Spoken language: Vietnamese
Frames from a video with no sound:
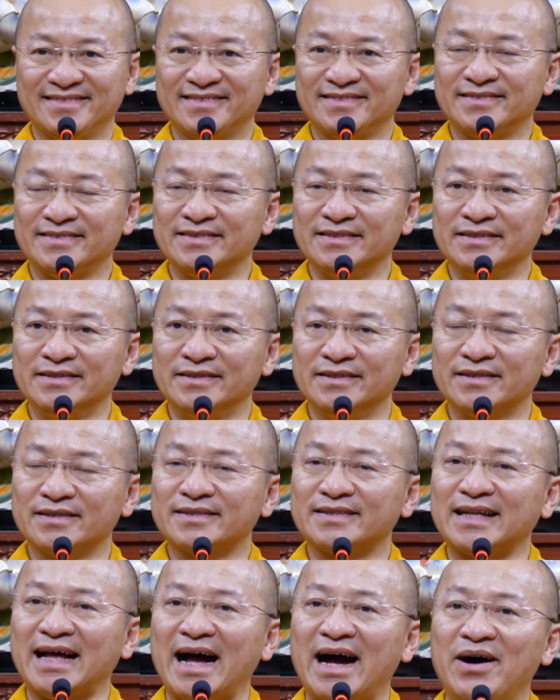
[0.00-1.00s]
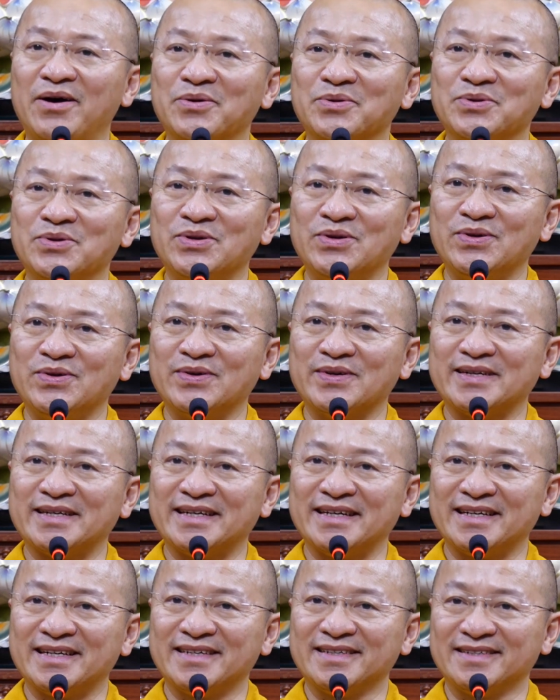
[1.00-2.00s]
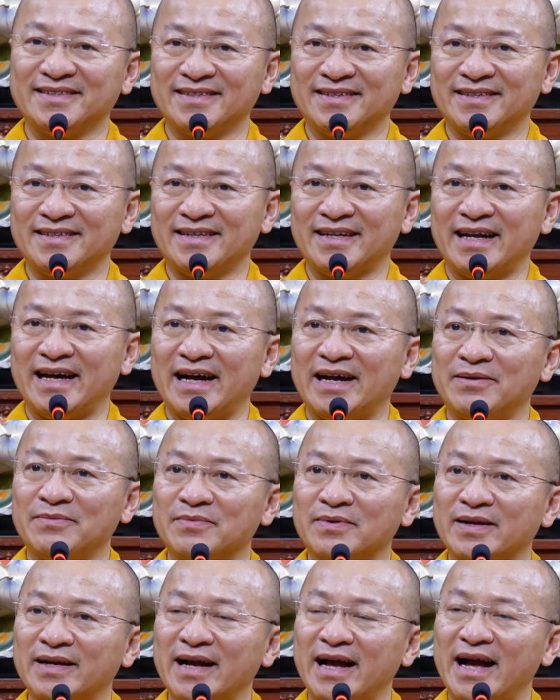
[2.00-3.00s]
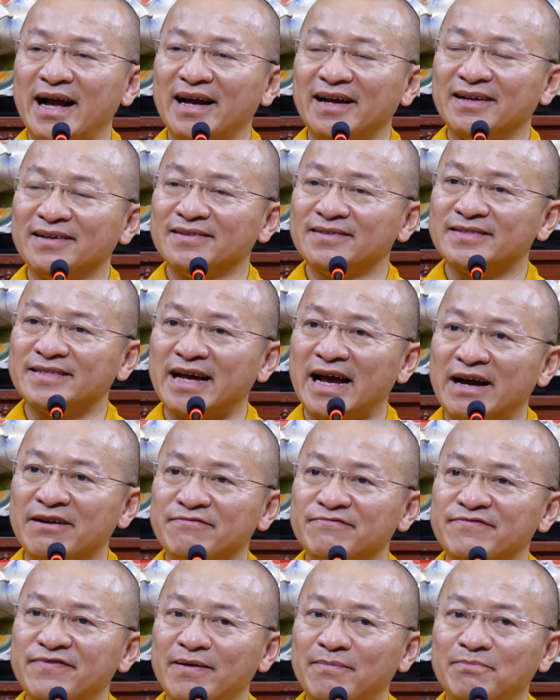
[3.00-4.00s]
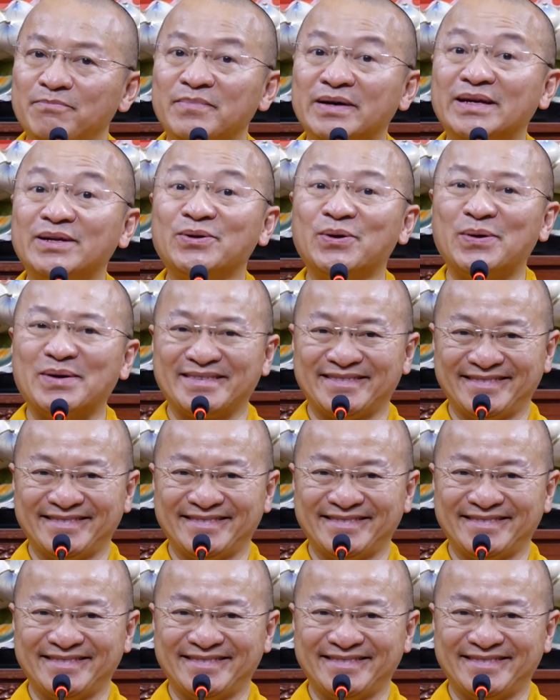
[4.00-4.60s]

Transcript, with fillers: được tạo điều kiện làm các sản phẩm mỹ thuật,